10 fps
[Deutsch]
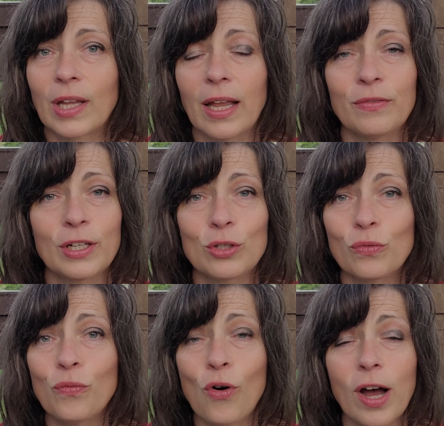entweder
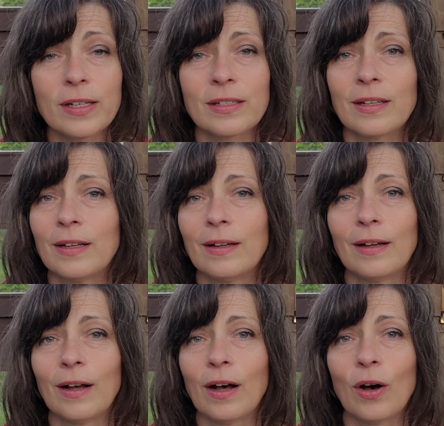sofort
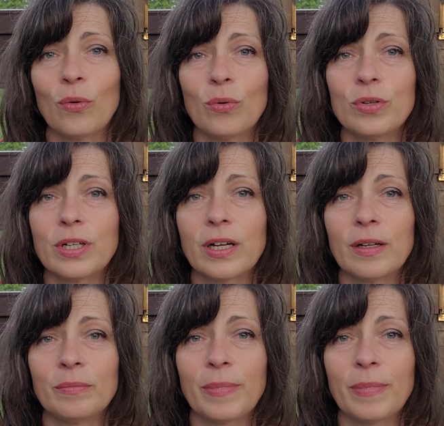oder